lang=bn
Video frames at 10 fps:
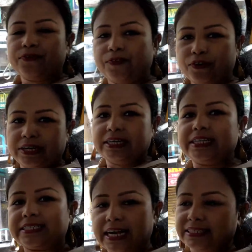ফোরটিন
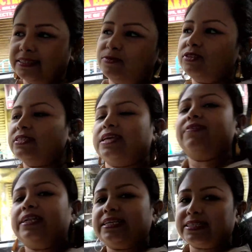ডেজ ক্লাসের মধ্যে
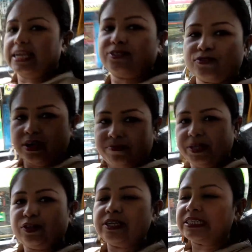সেভেন ডেজ ক্লাস ওর
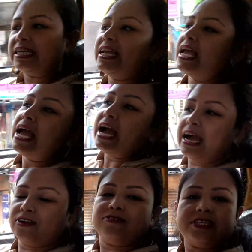কমপ্লিট হয়েছে
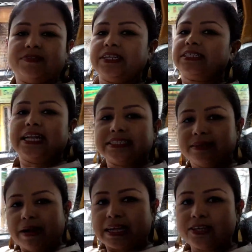আর কোনো সেভেন ডেজ
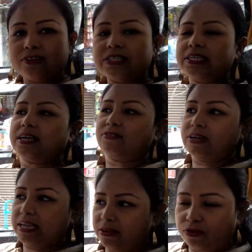ক্লাসটা বাকি রয়েছে
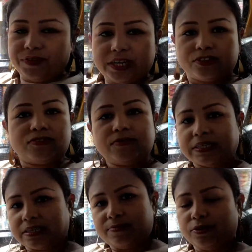কারণ এই কোভিড এর জন্য
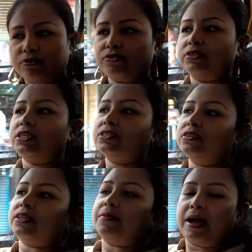মাঝখানে বন্ধ করে
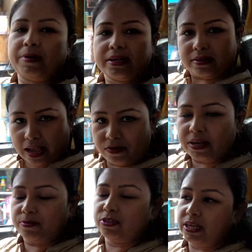দিয়েছিল তারপর আবার এখন
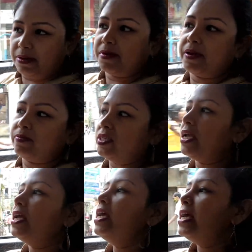এর মধ্যে নেবে ভাবছে
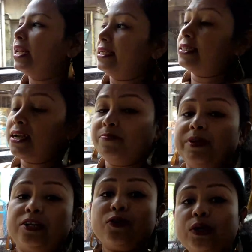ক্লাসটা
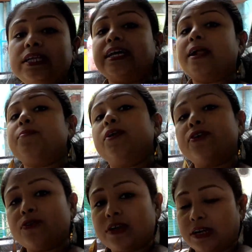কমপ্লিট করলে
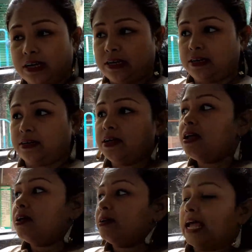তারপরে ওর
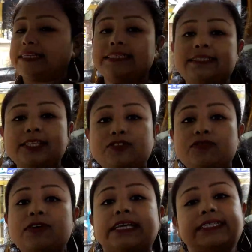লাইসেন্সের
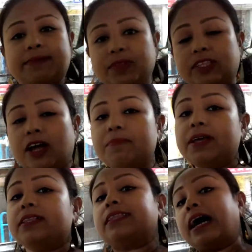জন্য এক্সাম দিতে
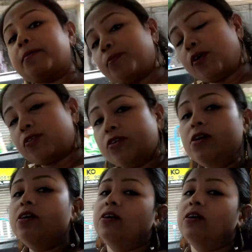হবে তারপর ও